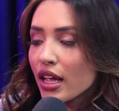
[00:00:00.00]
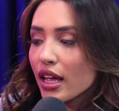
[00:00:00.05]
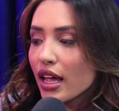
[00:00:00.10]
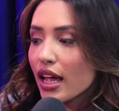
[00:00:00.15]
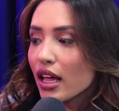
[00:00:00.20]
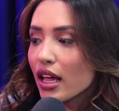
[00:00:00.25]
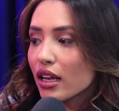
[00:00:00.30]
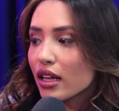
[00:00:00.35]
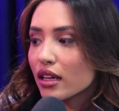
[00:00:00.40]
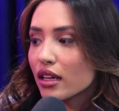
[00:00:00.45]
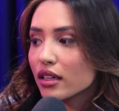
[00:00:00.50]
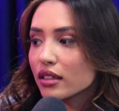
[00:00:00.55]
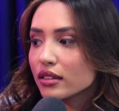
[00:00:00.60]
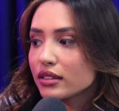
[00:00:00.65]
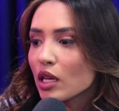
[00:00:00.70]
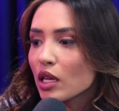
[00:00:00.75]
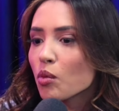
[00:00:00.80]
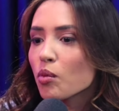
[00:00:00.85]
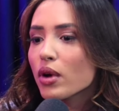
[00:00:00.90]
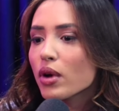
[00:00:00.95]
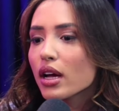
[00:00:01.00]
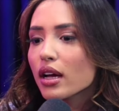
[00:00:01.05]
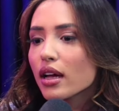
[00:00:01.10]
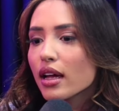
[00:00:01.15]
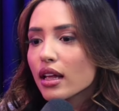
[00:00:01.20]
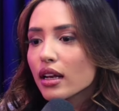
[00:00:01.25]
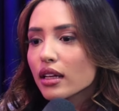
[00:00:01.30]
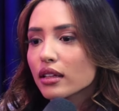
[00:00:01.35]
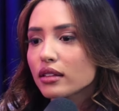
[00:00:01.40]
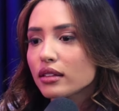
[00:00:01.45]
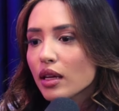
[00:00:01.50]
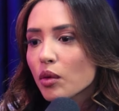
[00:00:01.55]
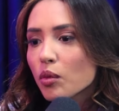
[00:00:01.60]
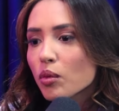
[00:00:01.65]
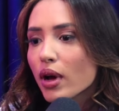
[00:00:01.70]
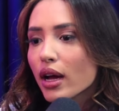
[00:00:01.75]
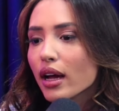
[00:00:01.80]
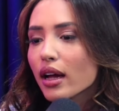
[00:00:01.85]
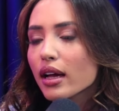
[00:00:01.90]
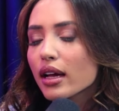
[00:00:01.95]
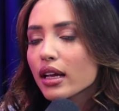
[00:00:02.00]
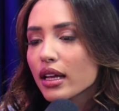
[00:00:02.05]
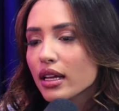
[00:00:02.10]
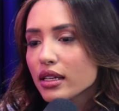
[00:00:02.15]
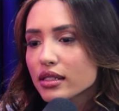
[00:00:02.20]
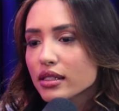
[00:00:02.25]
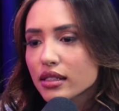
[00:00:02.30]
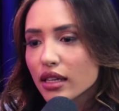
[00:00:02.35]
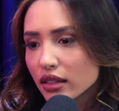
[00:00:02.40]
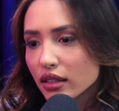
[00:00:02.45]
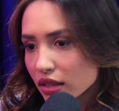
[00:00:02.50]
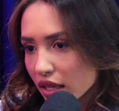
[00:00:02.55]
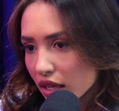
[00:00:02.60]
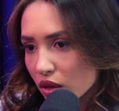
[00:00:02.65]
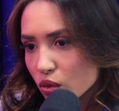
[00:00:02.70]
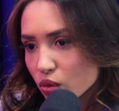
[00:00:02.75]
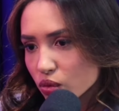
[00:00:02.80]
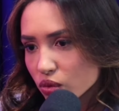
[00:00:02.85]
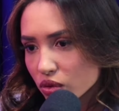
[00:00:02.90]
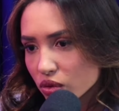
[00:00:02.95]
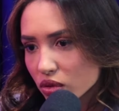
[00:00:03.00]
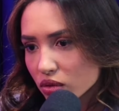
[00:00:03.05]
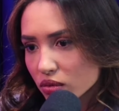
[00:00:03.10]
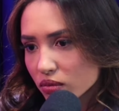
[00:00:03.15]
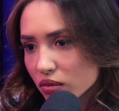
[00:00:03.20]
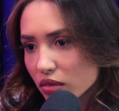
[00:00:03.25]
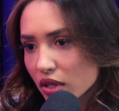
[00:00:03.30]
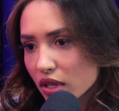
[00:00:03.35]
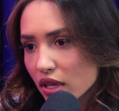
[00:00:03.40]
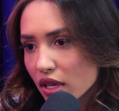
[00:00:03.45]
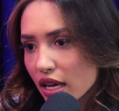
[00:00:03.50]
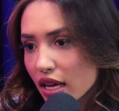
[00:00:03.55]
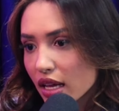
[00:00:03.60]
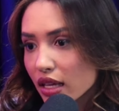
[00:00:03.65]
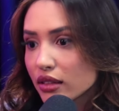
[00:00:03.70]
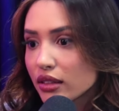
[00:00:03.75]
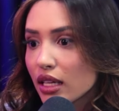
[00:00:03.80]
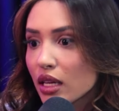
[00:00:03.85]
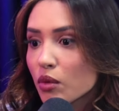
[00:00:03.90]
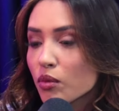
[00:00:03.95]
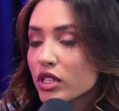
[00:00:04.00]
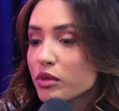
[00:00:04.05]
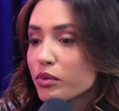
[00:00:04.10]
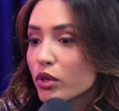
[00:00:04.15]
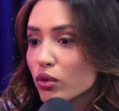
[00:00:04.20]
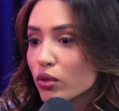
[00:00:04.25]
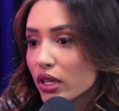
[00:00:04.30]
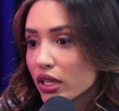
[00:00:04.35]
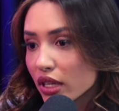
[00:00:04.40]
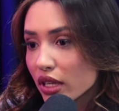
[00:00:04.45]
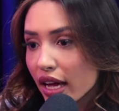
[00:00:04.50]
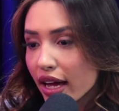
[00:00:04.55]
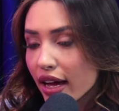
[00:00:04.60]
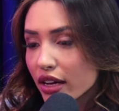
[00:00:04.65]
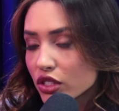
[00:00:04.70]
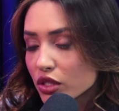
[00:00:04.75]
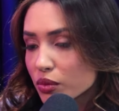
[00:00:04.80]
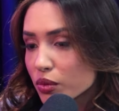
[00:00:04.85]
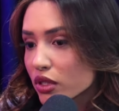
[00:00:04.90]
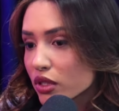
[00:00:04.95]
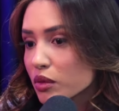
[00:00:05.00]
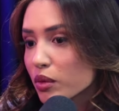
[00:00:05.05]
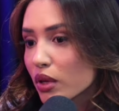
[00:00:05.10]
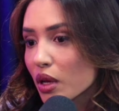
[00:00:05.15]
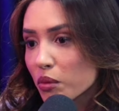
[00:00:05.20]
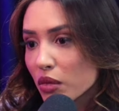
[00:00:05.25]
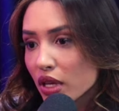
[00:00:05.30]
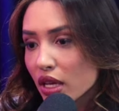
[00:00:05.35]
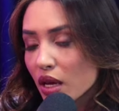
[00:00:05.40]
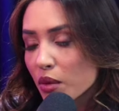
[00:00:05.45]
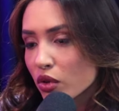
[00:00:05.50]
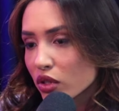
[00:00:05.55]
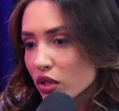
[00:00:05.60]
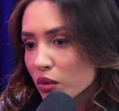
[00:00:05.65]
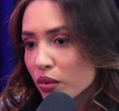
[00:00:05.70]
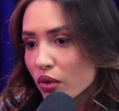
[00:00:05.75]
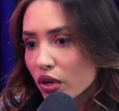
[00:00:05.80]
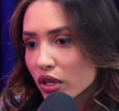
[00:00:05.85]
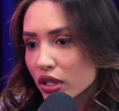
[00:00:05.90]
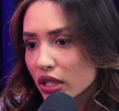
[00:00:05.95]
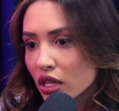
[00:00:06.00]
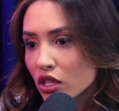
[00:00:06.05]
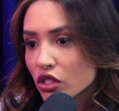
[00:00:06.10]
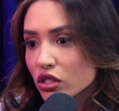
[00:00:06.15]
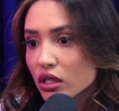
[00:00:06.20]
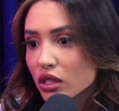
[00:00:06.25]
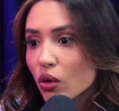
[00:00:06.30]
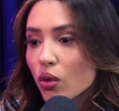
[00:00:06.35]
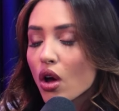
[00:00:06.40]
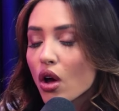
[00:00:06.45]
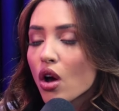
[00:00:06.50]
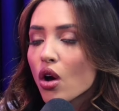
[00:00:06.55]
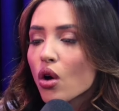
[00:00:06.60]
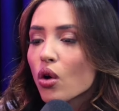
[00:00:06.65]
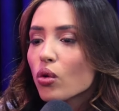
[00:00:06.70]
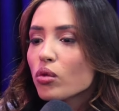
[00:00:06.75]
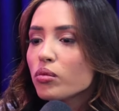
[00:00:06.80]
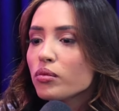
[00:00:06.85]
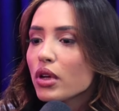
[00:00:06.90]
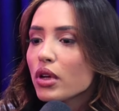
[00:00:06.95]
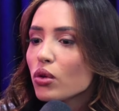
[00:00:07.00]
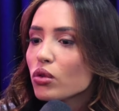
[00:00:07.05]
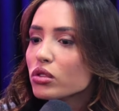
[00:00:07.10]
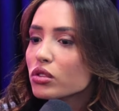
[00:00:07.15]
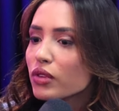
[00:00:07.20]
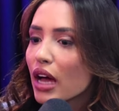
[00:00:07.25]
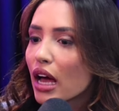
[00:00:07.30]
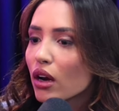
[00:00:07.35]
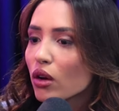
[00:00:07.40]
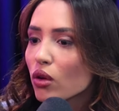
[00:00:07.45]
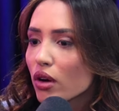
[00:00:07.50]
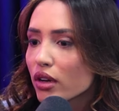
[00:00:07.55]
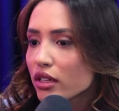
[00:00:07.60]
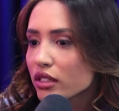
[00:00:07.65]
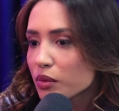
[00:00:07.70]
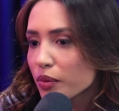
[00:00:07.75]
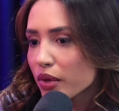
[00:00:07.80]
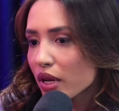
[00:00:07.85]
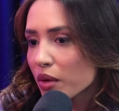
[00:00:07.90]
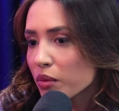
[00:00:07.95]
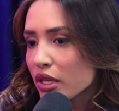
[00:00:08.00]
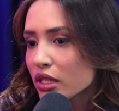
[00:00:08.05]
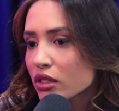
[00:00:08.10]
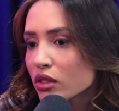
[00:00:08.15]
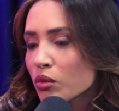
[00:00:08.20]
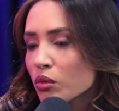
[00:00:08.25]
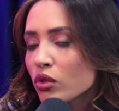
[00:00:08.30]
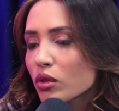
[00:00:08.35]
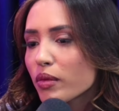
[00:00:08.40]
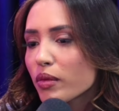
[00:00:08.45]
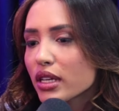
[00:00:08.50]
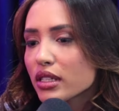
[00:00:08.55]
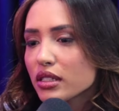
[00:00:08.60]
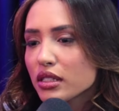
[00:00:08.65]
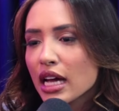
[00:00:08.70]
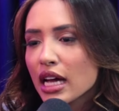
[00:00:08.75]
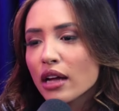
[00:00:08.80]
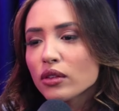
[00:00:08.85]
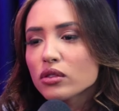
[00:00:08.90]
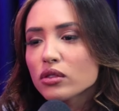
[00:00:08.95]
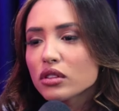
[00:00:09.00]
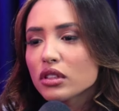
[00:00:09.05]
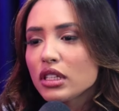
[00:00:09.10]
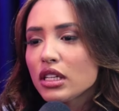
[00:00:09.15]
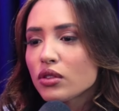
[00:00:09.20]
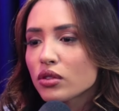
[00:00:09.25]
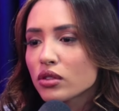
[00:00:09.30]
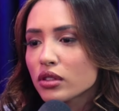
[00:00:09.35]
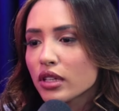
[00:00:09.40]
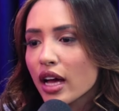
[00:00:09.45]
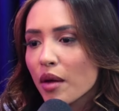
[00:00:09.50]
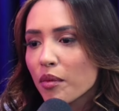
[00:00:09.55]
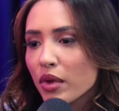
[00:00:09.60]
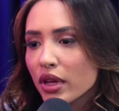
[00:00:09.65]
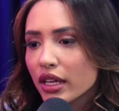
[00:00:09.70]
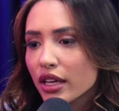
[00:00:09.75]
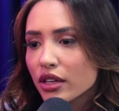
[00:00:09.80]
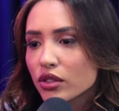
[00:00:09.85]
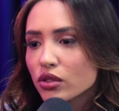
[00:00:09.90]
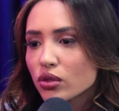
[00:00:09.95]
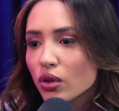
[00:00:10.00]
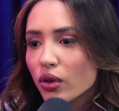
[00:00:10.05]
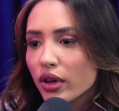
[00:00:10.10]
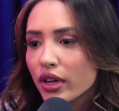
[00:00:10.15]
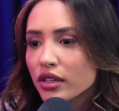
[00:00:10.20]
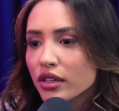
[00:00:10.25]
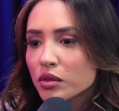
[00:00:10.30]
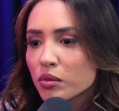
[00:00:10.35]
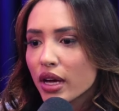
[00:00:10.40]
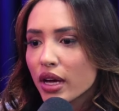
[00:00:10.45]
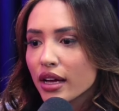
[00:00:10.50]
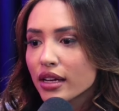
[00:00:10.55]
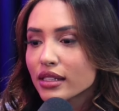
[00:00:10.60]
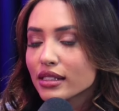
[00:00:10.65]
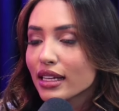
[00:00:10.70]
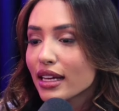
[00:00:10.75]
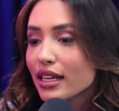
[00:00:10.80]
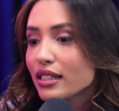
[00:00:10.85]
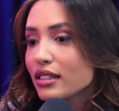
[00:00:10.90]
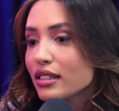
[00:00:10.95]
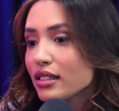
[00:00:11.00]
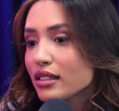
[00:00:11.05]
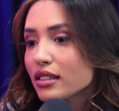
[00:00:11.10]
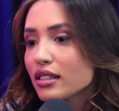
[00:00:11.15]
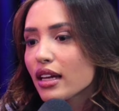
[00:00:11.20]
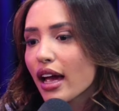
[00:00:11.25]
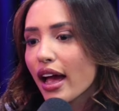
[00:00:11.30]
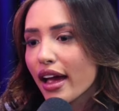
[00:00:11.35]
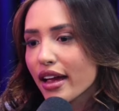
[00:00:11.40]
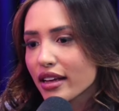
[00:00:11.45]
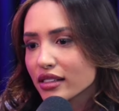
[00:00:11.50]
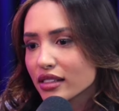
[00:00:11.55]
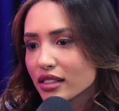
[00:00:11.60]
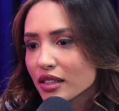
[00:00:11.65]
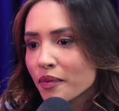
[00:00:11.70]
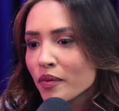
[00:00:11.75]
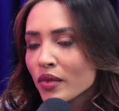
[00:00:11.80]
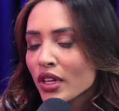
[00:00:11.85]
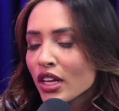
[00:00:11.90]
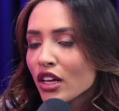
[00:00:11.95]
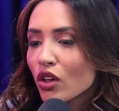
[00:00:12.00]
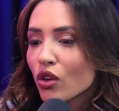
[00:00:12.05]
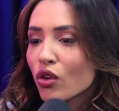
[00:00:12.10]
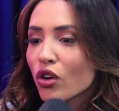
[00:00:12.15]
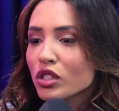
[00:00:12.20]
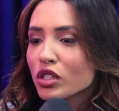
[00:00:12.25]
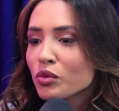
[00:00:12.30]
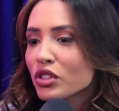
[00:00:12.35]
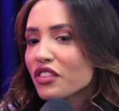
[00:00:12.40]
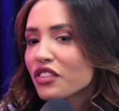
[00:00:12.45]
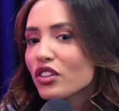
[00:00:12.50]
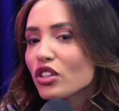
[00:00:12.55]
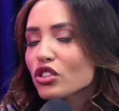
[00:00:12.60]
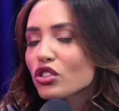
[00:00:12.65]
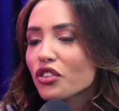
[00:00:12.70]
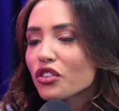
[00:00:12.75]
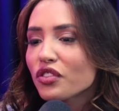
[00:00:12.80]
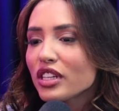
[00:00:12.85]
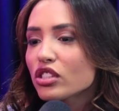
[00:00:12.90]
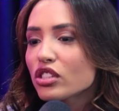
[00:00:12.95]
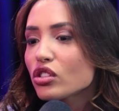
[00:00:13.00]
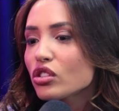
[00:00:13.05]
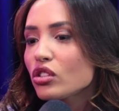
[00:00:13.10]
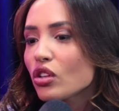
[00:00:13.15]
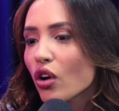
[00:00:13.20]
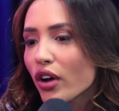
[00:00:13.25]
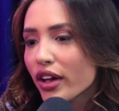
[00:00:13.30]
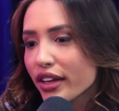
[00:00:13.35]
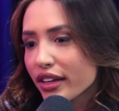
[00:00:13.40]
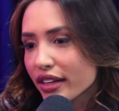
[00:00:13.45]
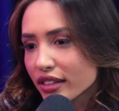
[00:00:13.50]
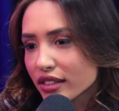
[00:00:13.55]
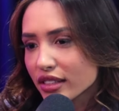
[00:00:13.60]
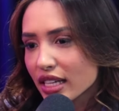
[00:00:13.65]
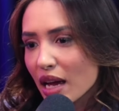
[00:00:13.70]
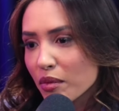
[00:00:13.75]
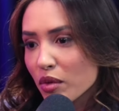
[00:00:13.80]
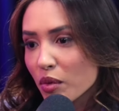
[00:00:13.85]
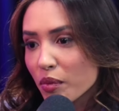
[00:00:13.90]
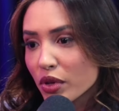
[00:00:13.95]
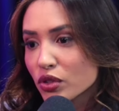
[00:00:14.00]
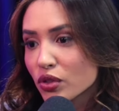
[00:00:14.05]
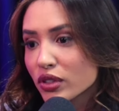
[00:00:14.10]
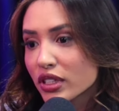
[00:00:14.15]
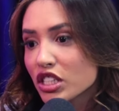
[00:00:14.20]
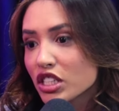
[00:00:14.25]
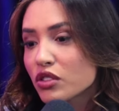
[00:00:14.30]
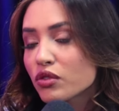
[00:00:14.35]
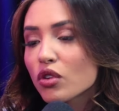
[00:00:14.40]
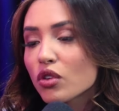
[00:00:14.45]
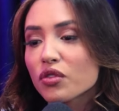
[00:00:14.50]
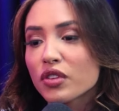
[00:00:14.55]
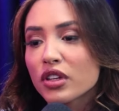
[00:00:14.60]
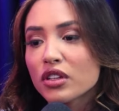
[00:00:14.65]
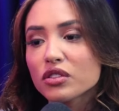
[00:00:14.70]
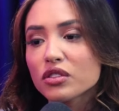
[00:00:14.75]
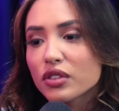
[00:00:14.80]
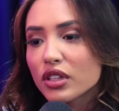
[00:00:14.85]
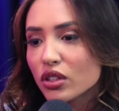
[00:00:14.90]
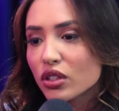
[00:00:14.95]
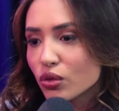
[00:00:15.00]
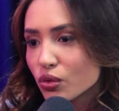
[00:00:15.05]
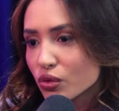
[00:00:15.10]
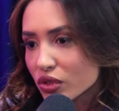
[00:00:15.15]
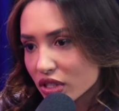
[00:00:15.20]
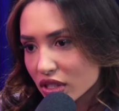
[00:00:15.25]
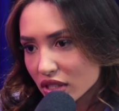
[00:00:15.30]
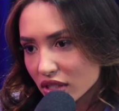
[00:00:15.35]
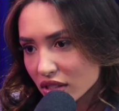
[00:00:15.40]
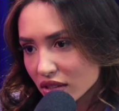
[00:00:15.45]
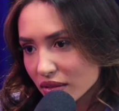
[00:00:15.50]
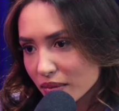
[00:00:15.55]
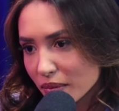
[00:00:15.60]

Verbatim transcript: Ela tem um uma, ela tem uma crença em Deus, ela tem uma espiritualidade, porque isso para mim é muito importante. Então, meu, os valores para mim estão muito baseados nisso, sabe? Em questões mais essenciais. Eu gosto muito da filosofia estoica, sabe? Uma pessoa que está desenvolvendo as virtudes.